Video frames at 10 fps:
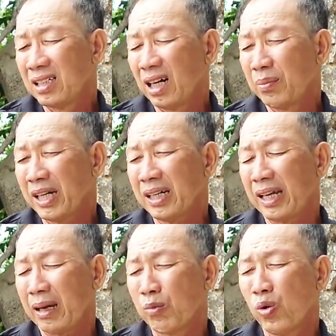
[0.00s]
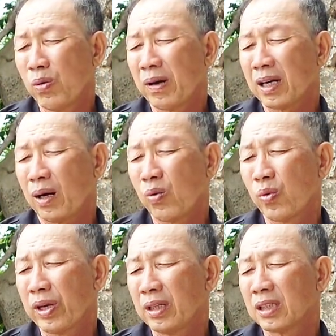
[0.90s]
nhờ mấy cái đèn mua mà cầu
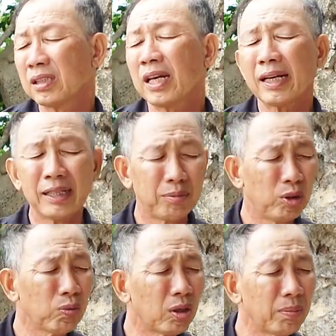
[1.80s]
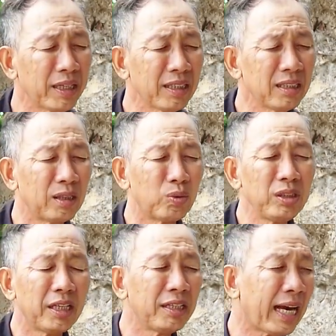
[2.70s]
nguyện để sáng đêm lúc đó mấy cái người
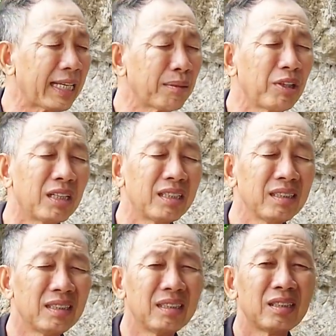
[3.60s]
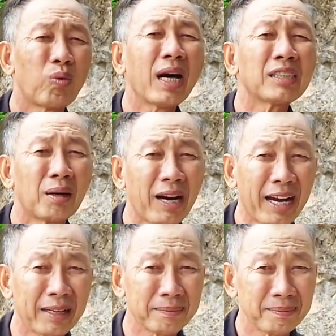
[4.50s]
quý vị 200 người á quá sợ
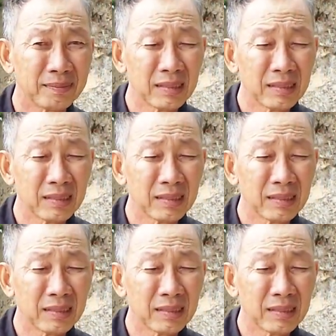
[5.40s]
ma